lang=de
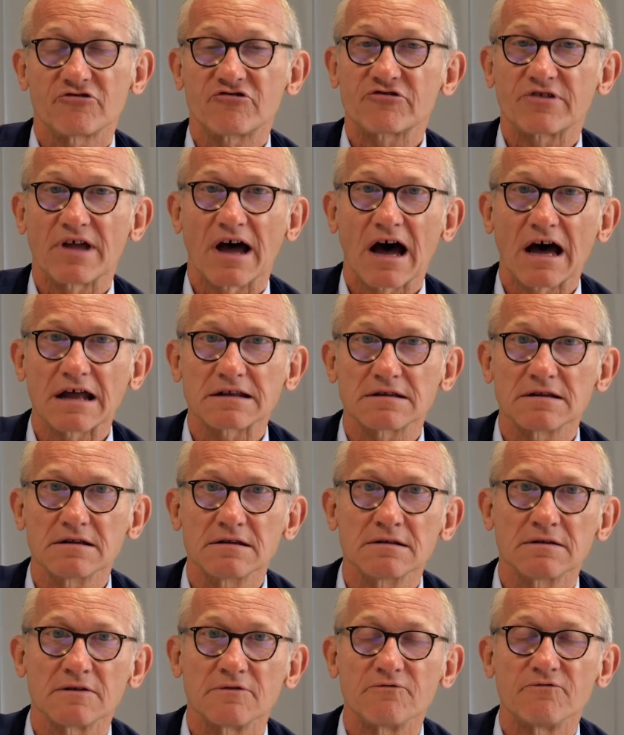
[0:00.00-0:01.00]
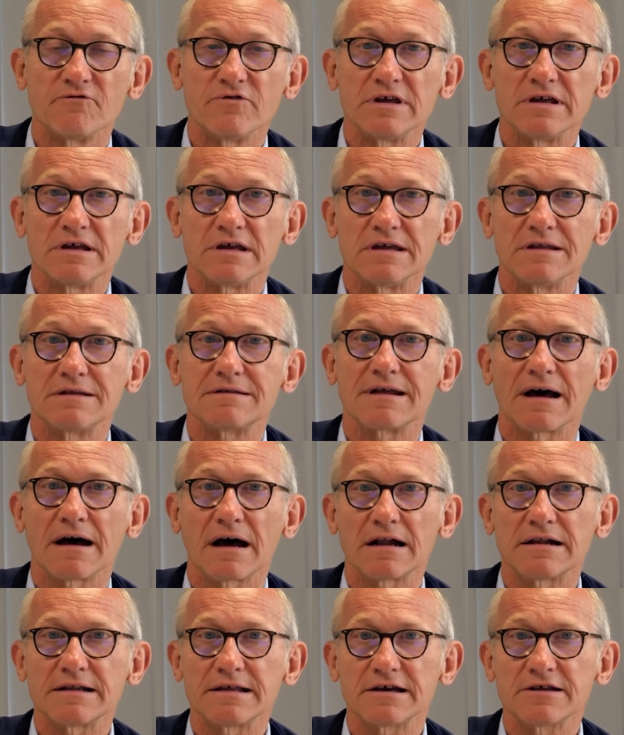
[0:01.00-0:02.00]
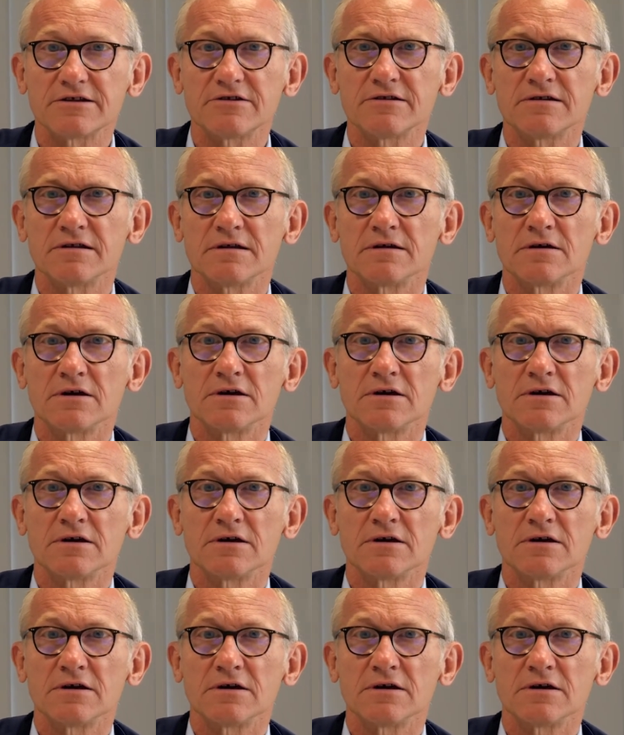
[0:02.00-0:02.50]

Staaten wie Italien,